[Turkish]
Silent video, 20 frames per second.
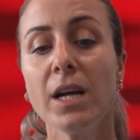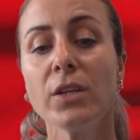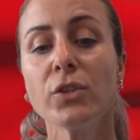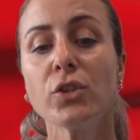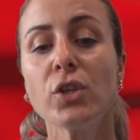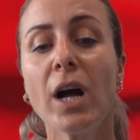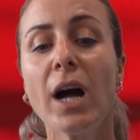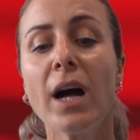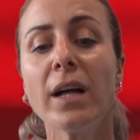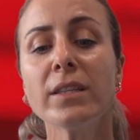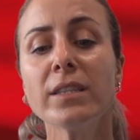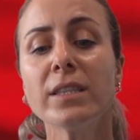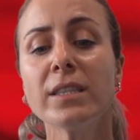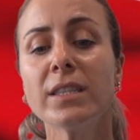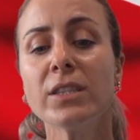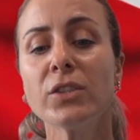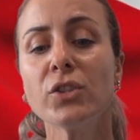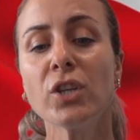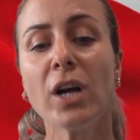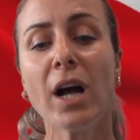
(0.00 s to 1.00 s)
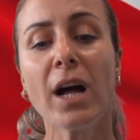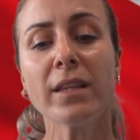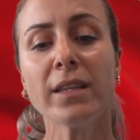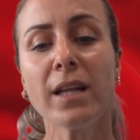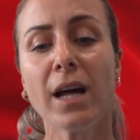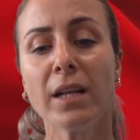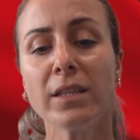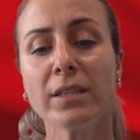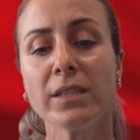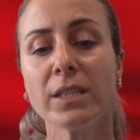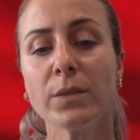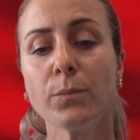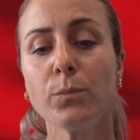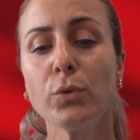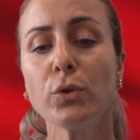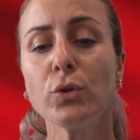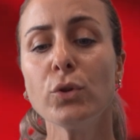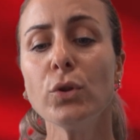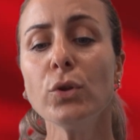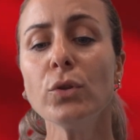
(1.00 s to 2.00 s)
Canı, cananı,
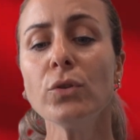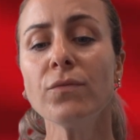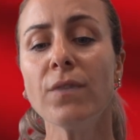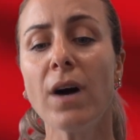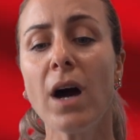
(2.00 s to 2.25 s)
bütün